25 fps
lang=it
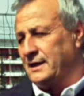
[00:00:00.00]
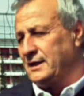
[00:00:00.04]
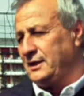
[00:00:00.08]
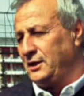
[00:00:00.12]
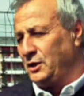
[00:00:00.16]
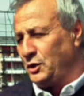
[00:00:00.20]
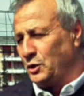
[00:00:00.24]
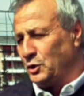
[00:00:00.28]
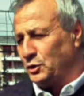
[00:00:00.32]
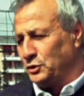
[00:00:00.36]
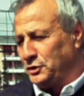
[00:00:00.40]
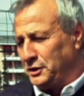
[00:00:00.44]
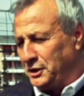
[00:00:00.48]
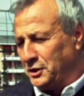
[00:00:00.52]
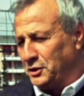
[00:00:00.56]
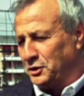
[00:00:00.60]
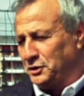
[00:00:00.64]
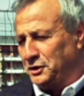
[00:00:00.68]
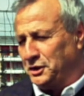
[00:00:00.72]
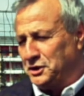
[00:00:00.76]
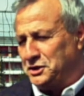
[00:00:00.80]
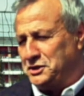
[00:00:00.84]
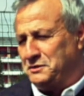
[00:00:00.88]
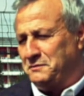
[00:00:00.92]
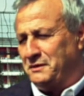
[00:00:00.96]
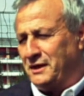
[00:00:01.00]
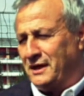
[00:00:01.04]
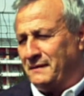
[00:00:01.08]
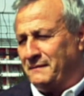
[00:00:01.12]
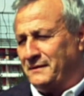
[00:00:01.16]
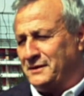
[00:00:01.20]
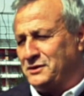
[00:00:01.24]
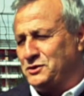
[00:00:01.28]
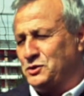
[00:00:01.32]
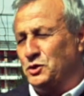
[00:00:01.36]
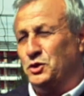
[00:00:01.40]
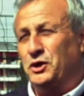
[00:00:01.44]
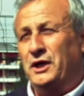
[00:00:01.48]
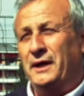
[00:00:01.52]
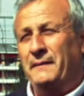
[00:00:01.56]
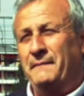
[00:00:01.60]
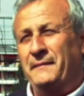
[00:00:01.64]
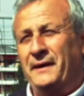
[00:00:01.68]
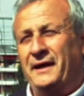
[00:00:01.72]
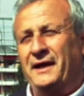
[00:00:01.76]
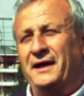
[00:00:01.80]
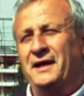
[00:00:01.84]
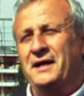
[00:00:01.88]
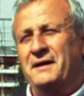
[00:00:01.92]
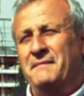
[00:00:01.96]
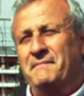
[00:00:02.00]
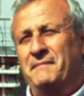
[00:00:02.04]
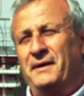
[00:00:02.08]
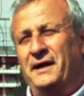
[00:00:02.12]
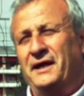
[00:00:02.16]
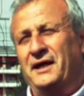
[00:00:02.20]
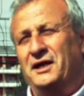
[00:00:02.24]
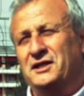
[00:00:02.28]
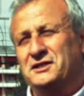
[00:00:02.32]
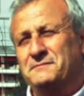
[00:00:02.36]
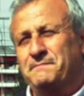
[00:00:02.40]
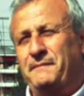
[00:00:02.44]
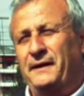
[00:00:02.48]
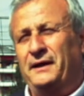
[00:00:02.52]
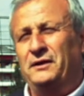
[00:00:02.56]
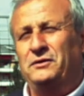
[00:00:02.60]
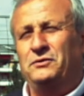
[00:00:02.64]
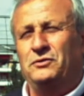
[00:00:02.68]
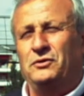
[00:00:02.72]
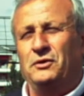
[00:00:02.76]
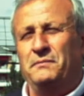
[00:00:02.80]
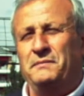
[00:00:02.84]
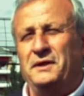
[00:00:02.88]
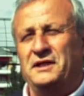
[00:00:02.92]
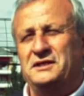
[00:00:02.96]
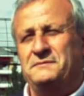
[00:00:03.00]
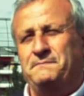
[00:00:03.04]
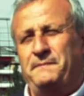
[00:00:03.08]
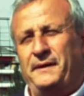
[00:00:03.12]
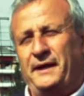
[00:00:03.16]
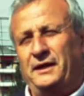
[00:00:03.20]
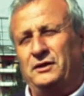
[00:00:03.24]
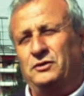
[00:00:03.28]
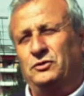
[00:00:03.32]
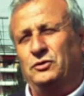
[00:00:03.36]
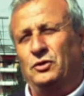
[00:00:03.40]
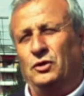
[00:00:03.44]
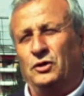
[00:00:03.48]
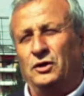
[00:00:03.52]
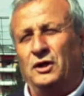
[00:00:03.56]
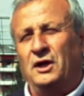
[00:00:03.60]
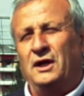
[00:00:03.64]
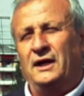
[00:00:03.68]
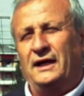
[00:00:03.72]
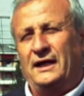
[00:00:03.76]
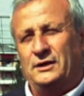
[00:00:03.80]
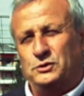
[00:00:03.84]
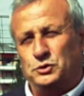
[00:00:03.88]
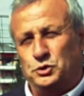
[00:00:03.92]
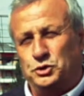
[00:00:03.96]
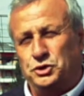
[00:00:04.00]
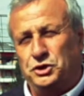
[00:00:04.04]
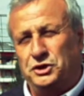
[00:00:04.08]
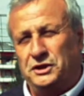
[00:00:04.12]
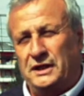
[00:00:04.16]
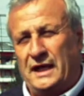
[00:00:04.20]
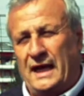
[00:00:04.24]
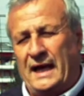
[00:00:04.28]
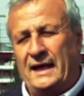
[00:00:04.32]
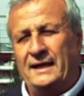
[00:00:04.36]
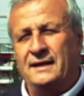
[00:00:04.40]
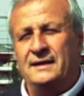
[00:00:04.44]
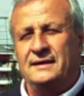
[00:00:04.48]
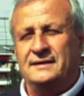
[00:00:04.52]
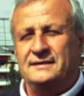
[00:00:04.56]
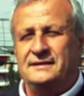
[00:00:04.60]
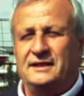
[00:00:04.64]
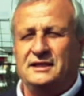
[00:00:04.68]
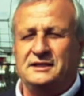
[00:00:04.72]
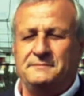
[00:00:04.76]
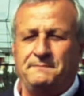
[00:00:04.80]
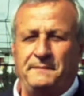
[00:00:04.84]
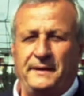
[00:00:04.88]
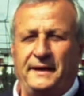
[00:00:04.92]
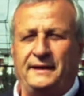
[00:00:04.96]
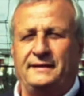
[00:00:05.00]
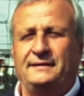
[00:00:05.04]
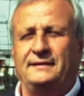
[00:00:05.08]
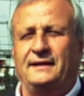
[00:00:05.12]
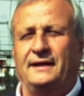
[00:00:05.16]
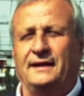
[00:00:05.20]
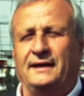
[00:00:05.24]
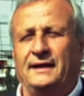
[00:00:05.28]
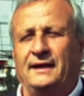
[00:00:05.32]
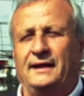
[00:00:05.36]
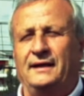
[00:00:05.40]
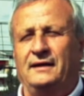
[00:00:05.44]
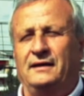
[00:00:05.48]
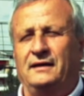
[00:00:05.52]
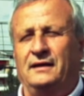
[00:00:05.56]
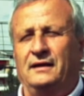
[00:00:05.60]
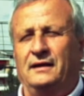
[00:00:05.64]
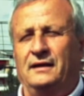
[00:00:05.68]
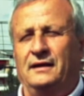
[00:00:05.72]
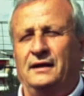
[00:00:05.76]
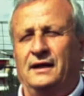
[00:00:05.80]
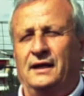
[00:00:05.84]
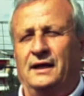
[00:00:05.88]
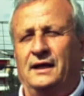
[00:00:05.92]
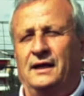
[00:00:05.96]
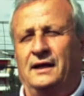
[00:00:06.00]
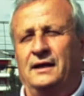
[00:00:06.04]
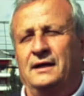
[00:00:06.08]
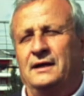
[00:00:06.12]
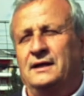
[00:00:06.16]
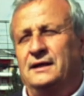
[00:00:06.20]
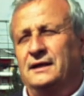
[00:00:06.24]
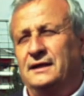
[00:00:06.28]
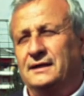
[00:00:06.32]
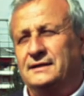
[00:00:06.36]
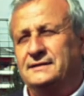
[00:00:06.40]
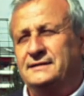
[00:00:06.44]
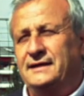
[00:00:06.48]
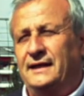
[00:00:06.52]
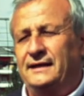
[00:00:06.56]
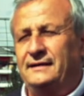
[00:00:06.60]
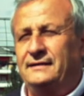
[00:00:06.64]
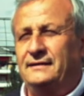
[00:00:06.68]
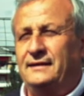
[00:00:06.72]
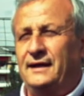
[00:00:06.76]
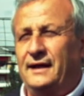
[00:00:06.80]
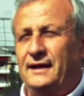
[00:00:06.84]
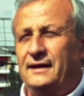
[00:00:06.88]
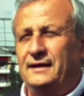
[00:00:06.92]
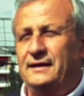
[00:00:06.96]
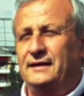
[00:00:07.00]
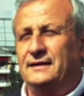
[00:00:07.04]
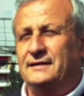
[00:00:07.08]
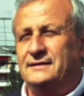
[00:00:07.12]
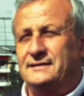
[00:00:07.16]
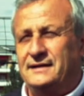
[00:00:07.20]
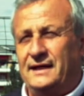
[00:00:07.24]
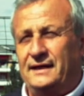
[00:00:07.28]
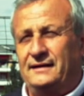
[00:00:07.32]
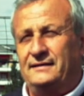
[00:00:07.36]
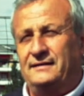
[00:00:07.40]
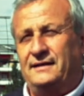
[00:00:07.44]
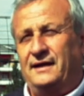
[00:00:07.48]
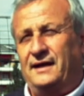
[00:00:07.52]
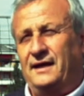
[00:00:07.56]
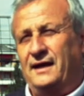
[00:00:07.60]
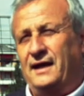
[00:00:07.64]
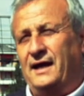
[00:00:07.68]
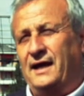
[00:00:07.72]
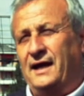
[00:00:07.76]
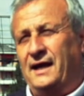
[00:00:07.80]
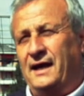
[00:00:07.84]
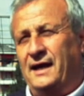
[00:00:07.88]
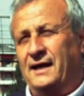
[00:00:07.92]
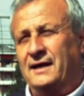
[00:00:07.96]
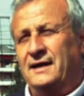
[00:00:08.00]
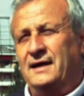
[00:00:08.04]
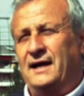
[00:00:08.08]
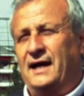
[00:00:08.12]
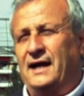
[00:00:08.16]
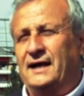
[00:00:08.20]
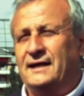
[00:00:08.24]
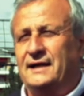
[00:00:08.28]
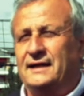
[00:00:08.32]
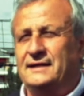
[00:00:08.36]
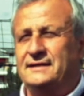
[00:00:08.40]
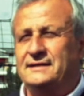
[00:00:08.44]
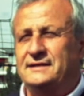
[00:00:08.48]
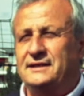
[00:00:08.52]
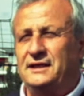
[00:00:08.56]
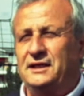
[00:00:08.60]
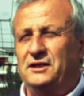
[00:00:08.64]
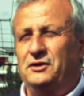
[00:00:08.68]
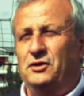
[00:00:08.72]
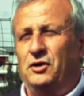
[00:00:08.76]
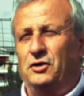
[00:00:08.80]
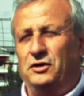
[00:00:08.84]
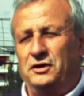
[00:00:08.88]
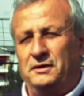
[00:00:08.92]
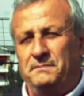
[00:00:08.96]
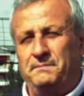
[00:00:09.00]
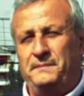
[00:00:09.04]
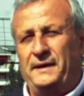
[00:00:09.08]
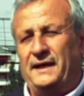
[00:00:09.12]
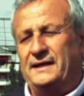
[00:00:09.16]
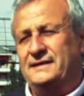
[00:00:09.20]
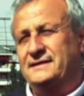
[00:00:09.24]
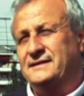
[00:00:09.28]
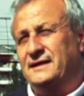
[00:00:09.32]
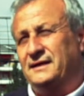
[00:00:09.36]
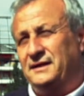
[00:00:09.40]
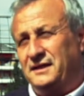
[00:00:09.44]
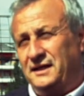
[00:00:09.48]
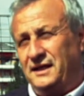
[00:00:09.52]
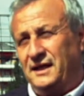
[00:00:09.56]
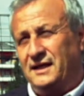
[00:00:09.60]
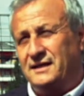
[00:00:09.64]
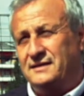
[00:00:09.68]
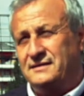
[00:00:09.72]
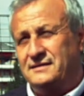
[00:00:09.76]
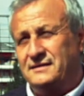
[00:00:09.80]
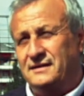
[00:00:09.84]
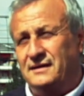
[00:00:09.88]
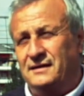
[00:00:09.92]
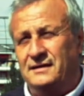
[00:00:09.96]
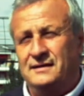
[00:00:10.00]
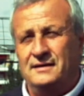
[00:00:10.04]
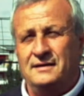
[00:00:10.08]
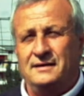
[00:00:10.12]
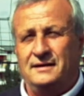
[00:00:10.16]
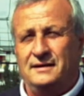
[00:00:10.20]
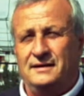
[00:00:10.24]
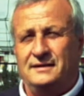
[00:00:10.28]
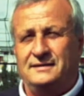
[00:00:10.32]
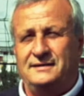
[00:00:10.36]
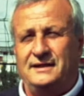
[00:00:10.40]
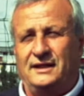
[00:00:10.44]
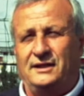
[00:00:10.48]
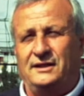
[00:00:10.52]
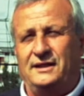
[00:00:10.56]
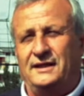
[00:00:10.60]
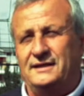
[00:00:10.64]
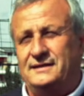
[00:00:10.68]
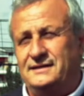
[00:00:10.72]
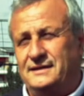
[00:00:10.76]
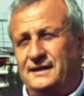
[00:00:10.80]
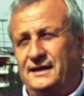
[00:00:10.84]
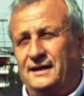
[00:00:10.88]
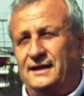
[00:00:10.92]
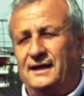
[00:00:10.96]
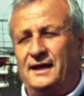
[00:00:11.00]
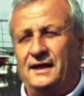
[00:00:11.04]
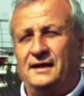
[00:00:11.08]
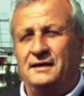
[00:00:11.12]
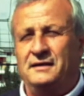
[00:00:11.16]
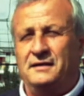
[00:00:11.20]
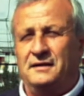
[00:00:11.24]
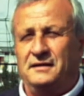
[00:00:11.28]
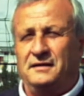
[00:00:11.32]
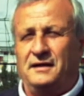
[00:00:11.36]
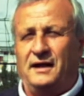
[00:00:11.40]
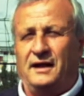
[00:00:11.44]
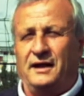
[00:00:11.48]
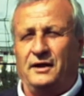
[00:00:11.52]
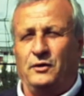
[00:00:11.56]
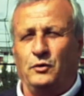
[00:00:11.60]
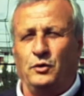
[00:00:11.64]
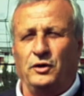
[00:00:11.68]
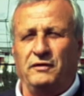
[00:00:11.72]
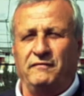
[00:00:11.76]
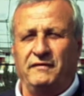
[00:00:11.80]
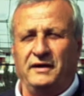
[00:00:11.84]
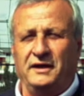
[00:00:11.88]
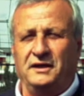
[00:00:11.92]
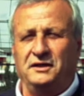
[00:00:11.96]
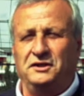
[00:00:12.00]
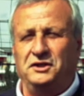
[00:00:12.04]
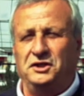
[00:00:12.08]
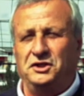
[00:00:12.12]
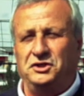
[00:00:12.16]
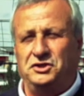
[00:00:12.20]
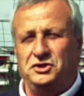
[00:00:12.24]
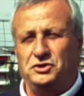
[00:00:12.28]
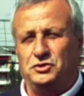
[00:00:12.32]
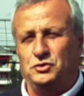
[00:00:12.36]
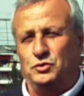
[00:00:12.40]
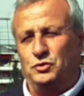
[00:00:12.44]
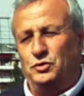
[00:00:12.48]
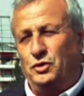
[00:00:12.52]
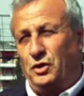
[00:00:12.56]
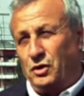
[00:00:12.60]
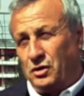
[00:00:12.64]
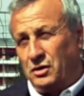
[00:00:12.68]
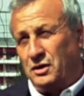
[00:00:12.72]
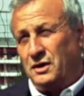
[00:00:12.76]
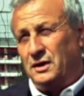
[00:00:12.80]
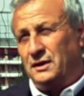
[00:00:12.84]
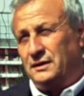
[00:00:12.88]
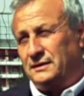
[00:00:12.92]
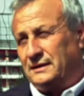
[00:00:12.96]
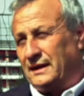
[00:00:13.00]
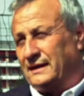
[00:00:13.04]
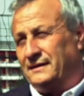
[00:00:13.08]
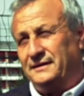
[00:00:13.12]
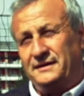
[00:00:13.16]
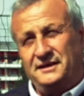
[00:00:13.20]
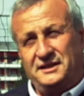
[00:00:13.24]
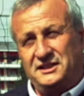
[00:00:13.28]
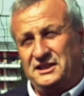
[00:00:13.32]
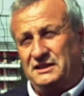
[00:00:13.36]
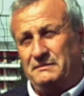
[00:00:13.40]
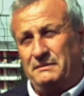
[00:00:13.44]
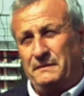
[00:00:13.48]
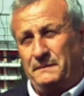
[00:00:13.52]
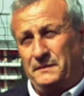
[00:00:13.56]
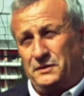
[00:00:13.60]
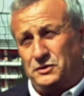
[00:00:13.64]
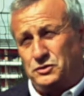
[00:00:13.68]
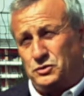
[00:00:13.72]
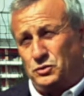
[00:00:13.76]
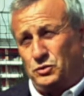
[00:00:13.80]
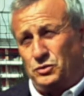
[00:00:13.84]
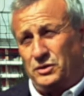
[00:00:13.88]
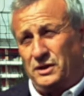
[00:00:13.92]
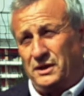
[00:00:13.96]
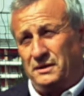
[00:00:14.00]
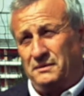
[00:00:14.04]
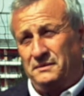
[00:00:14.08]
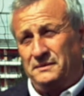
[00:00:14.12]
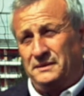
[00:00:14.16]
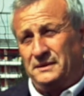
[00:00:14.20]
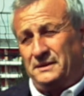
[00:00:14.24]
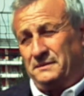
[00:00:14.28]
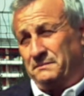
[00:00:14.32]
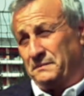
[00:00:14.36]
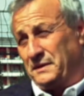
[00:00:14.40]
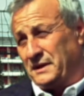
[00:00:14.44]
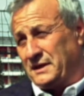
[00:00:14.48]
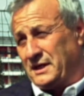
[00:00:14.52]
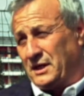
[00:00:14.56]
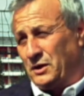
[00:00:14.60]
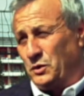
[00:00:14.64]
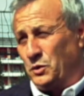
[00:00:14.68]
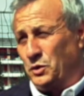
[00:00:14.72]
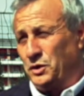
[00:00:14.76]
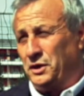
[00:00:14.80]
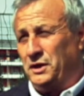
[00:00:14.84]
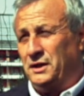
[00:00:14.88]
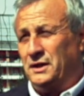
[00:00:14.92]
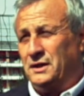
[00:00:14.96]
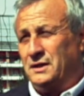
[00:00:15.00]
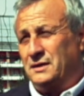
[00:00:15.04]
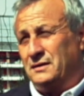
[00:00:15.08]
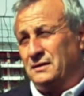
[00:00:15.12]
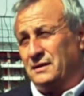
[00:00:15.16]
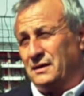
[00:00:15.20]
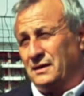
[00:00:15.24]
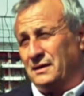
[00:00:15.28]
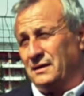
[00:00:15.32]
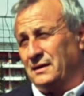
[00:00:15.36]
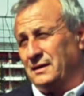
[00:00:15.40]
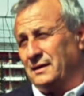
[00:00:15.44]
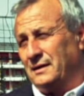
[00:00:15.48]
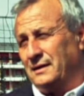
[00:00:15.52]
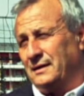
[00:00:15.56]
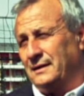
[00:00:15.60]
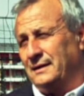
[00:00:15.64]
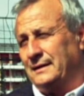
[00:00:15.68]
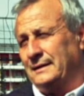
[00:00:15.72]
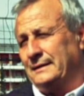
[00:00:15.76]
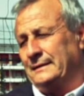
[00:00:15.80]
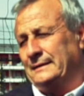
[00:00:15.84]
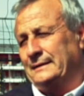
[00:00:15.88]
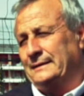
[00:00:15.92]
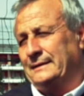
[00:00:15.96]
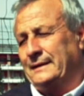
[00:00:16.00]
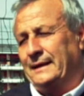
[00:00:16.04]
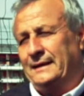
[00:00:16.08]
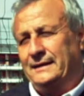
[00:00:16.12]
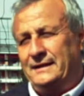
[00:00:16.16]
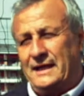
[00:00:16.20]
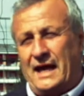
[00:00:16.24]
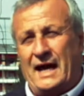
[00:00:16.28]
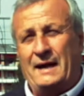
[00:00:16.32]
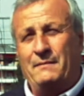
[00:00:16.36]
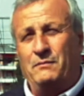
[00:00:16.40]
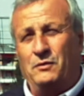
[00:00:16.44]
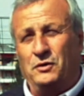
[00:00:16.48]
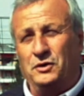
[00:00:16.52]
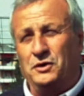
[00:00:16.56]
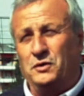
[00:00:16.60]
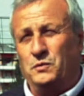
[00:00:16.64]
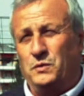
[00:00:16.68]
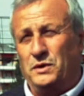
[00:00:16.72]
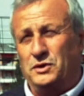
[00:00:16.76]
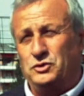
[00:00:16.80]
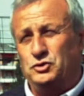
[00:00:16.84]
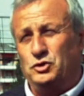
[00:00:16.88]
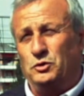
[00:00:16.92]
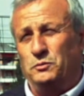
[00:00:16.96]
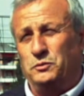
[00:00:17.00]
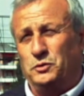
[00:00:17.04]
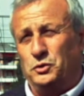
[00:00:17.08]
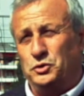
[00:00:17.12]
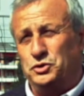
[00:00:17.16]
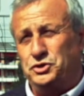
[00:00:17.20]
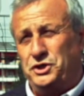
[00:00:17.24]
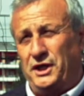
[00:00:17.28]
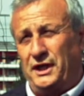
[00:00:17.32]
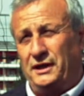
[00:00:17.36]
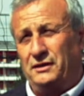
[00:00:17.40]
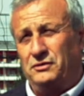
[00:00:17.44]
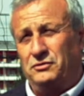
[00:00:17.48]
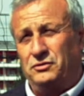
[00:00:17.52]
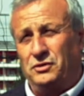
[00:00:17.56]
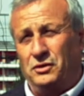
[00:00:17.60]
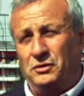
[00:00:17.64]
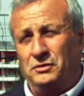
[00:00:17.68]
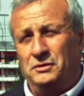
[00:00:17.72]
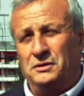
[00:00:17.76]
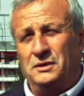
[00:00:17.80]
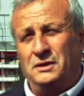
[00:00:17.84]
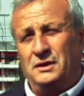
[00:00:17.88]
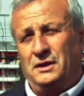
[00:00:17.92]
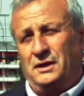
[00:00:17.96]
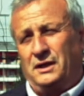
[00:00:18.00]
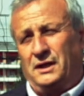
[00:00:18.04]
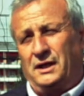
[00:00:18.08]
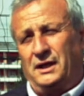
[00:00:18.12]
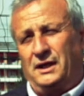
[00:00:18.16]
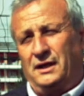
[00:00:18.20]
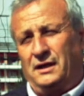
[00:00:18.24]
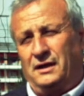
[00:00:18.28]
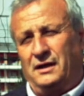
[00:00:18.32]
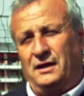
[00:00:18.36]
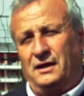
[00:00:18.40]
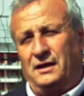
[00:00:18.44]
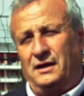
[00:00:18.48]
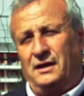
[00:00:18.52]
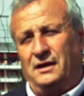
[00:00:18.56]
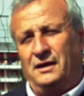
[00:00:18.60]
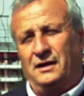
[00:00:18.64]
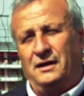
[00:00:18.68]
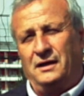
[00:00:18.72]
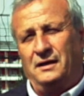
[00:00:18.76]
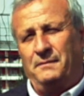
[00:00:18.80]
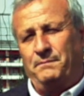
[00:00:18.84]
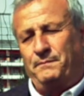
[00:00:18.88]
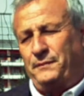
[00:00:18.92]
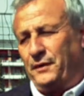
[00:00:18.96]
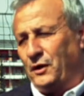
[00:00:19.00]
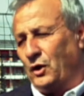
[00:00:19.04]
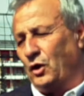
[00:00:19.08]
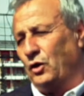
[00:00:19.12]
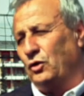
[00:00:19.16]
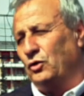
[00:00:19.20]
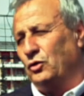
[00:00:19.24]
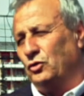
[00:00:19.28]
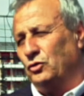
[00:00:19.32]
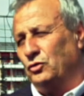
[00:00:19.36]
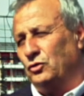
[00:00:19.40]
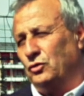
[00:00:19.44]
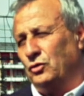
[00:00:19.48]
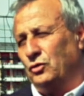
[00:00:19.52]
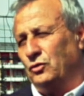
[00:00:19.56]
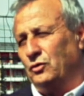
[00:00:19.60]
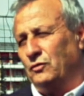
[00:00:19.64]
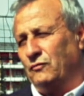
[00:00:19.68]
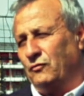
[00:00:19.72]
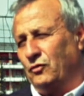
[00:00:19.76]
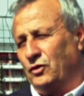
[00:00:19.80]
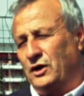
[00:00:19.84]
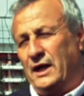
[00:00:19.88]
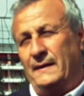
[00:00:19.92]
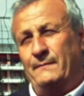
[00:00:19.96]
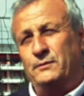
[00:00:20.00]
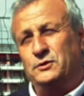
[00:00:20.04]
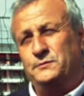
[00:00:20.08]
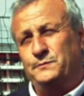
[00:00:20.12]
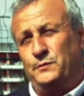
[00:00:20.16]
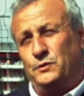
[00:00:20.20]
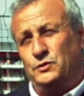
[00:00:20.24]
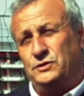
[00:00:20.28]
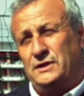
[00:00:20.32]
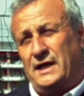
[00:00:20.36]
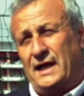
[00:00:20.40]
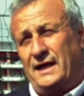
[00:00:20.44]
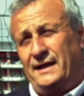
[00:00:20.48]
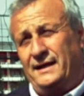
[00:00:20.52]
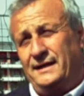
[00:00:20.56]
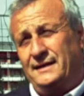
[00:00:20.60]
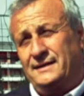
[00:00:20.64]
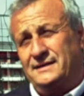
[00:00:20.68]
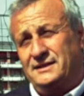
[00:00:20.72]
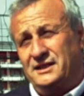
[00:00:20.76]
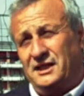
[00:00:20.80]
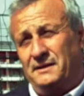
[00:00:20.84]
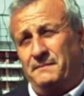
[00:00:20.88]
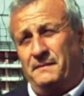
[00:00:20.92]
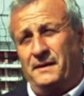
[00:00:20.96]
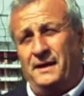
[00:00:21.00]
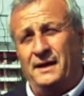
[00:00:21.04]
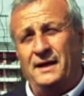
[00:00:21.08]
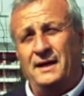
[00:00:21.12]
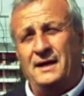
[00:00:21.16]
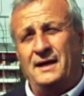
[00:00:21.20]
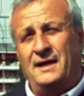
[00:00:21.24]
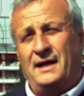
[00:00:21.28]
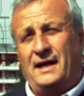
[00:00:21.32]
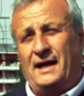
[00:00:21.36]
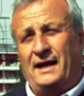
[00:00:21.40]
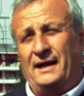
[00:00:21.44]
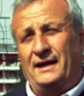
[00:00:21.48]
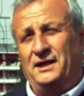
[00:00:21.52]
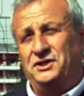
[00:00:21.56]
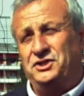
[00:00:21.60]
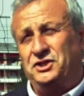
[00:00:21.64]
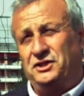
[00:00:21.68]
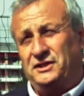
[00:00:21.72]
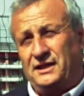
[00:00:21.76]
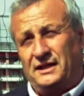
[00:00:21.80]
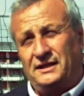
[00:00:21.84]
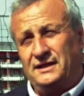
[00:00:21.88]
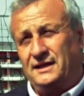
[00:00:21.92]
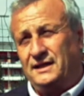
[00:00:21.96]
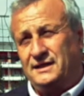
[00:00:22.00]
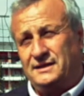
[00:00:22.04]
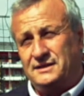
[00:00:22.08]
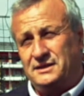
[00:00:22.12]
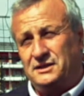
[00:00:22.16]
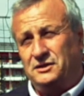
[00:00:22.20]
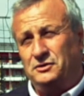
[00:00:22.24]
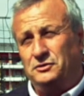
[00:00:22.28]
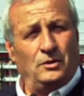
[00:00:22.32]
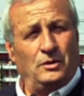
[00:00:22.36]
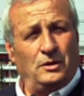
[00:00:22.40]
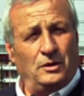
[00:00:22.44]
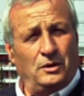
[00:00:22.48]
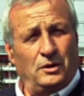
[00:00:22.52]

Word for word: Io non dico 10.000 persone, ma aspetto, mi aspetto, la società si aspetta che il, il 7, il 7 a, a, Cassino in piazza Diaz, il 7 a sera, alle ore 20 ci sono tantissime persone, perché noi eh, crediamo in questo progetto e, eh, però lo, lo, lo, vogliamo sposare insieme alla città di Cassino.